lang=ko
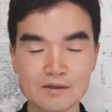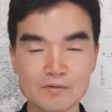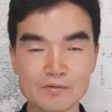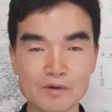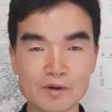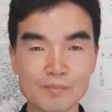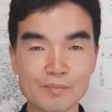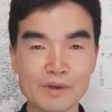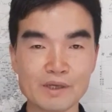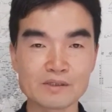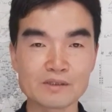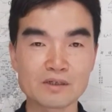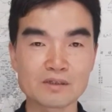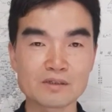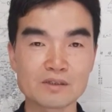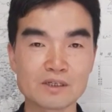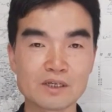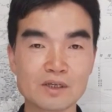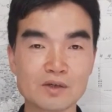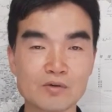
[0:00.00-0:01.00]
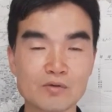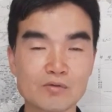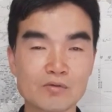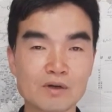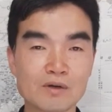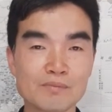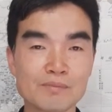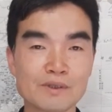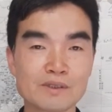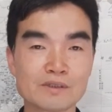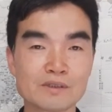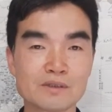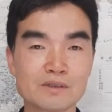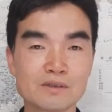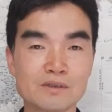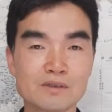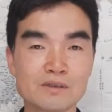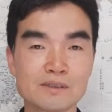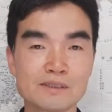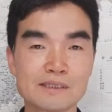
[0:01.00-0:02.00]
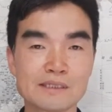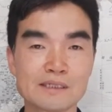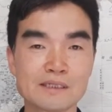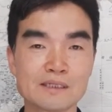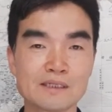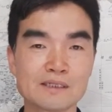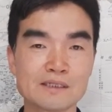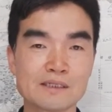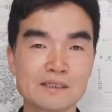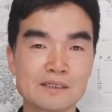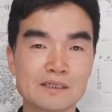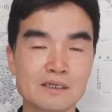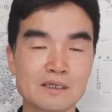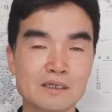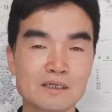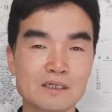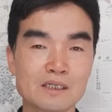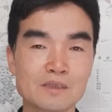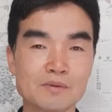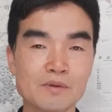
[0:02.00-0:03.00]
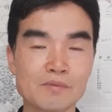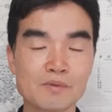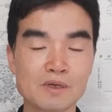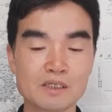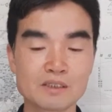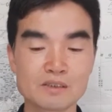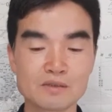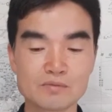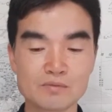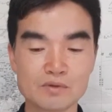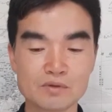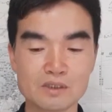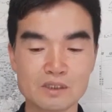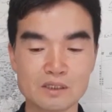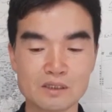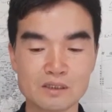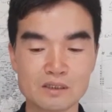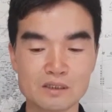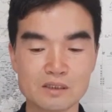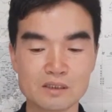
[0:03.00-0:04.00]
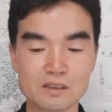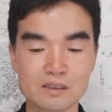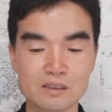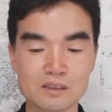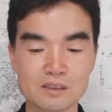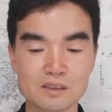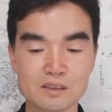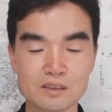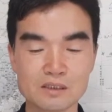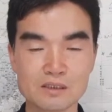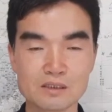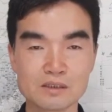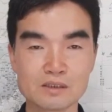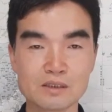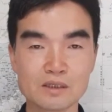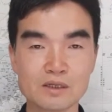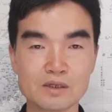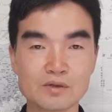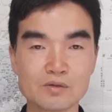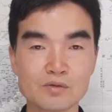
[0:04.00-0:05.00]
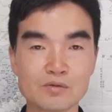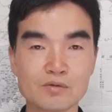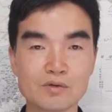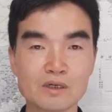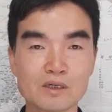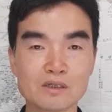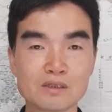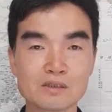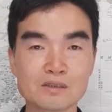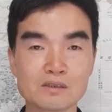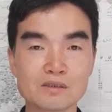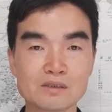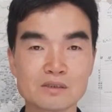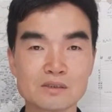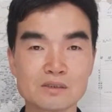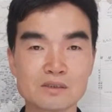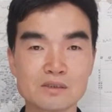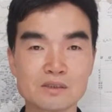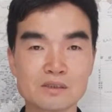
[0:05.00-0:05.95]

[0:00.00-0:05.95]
왜 백성들의 요구 앞에서 하나님의 말씀보다 그들의 요구하는 것을